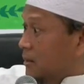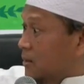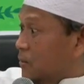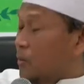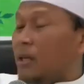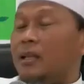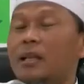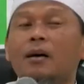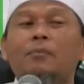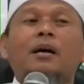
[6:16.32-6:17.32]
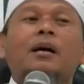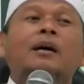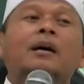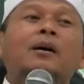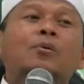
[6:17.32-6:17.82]
Wa idza
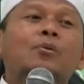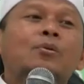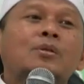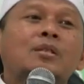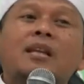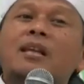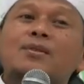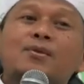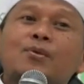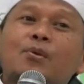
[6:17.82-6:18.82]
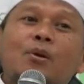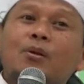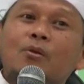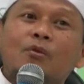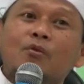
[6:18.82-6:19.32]
ma unzilat suratun